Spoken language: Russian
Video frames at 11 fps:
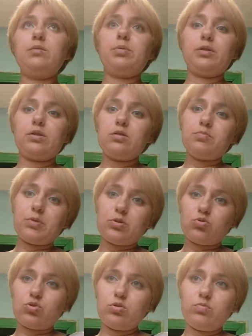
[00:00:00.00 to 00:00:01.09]
недели полторы
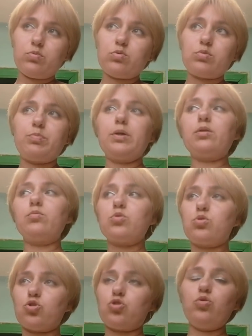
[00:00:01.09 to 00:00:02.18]
просушить брус. Поэтому
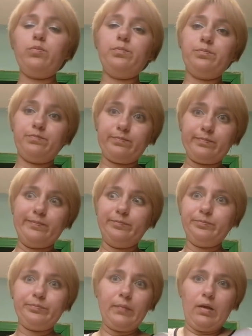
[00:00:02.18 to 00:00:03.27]
ждем,
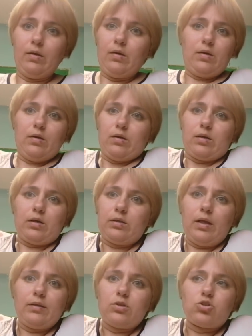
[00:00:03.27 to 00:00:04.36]

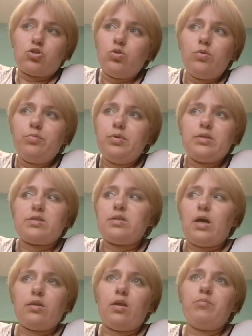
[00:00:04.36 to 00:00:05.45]
когда начнем, не
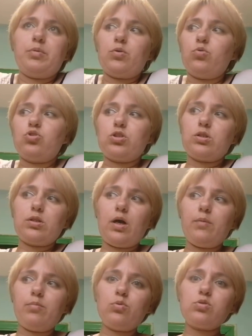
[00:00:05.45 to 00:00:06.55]
знаю, нам в первую очередь
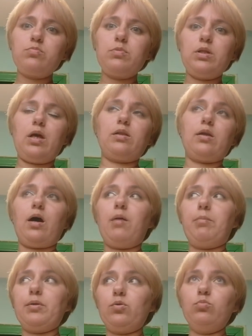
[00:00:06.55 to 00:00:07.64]
на брус менять,
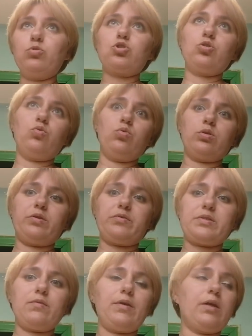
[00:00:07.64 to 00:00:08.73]
а потом уже окна
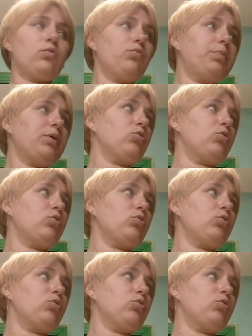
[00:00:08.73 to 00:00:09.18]
вставлять. Но в